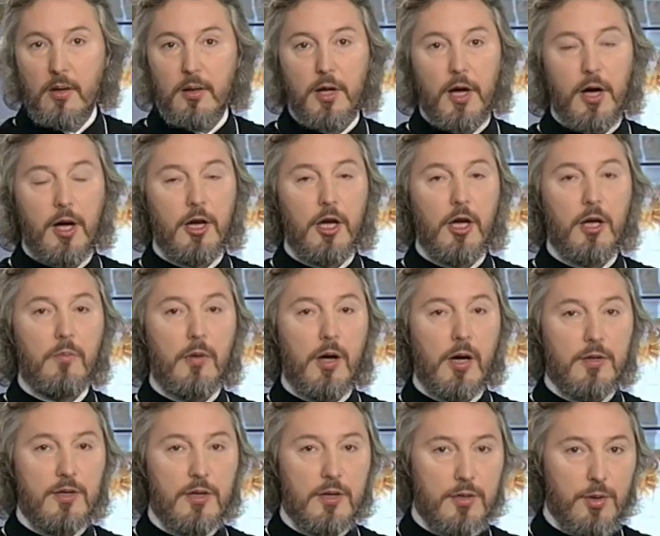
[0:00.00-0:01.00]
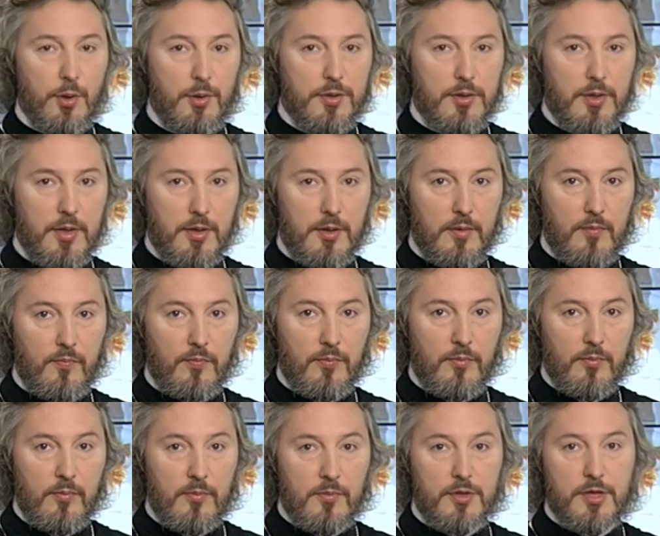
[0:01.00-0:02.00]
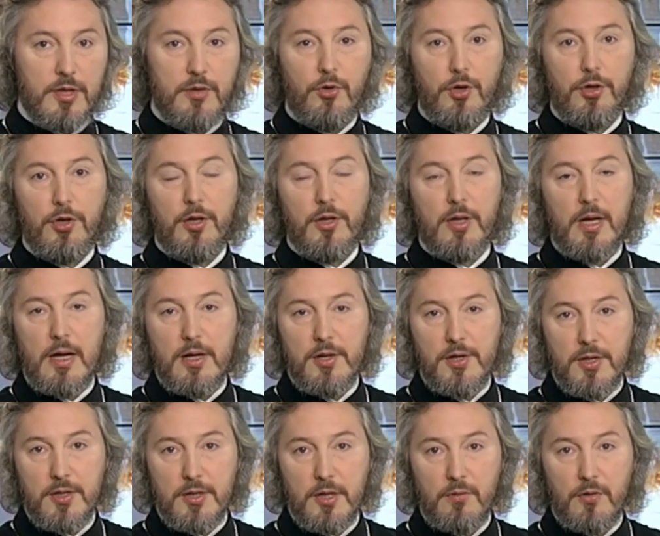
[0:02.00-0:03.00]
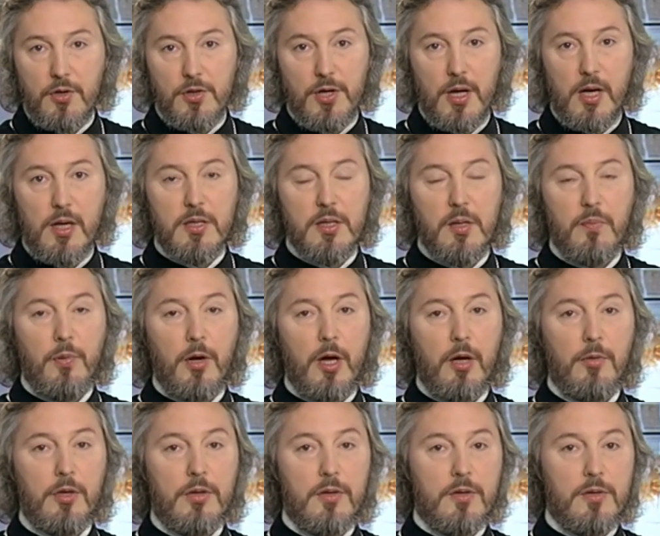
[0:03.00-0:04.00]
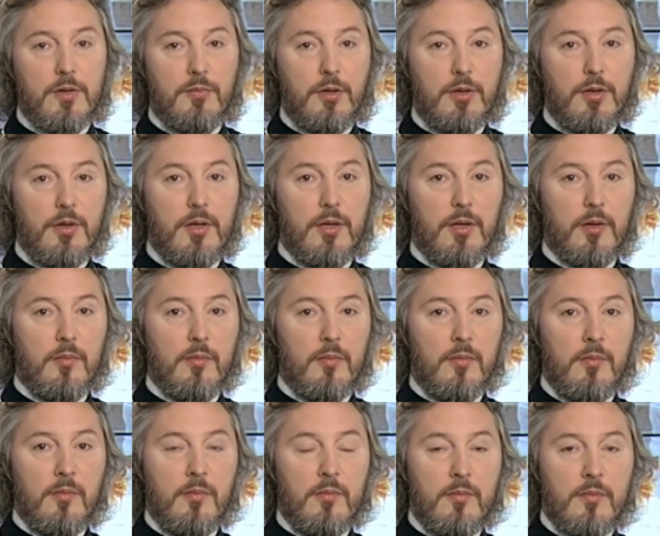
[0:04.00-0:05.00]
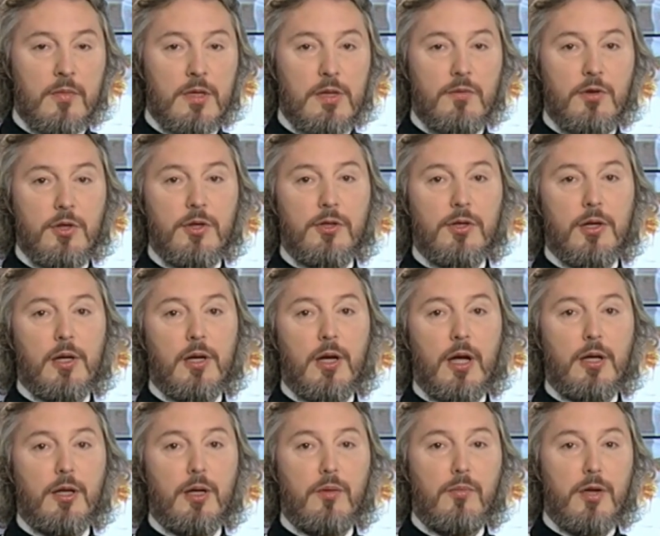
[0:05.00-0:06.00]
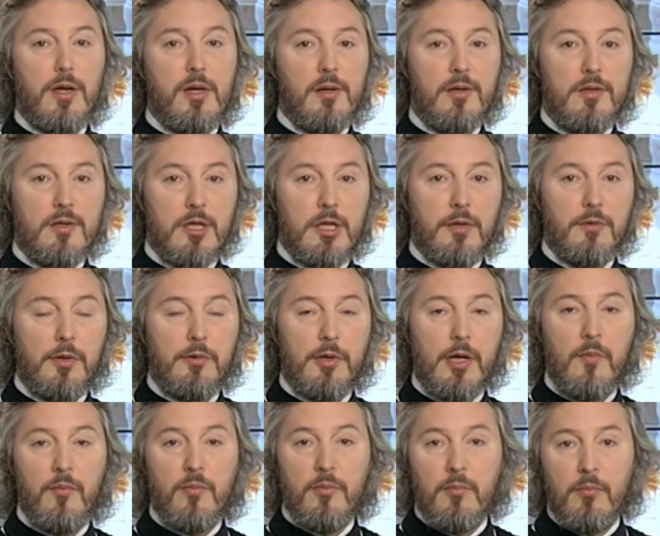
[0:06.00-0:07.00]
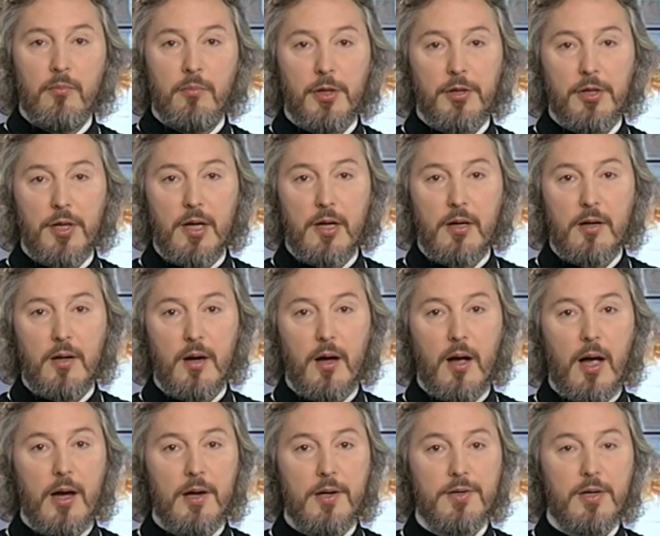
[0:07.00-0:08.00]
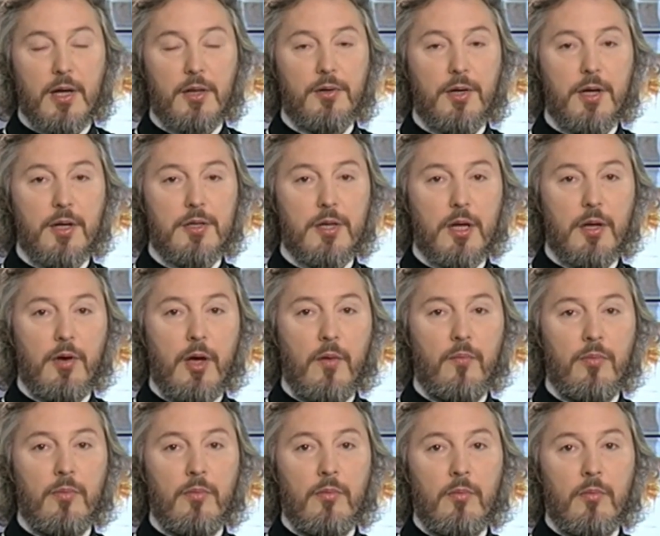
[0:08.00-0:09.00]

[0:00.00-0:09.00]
Дорогие братья и сестры, сегодня также совершается память святых, святителя Иоанна Милостивого, патриарха Александрийского,